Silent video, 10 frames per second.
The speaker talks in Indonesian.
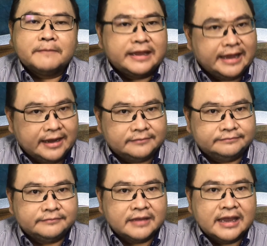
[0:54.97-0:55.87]
Ya,
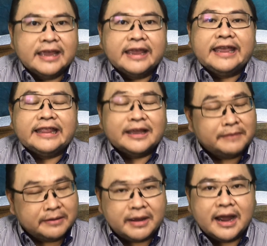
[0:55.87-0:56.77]
kita
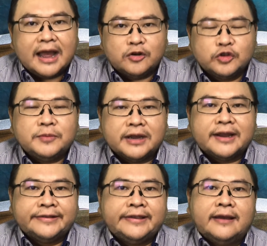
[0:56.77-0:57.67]
memang harus
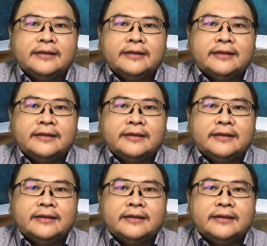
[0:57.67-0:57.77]
bekerja,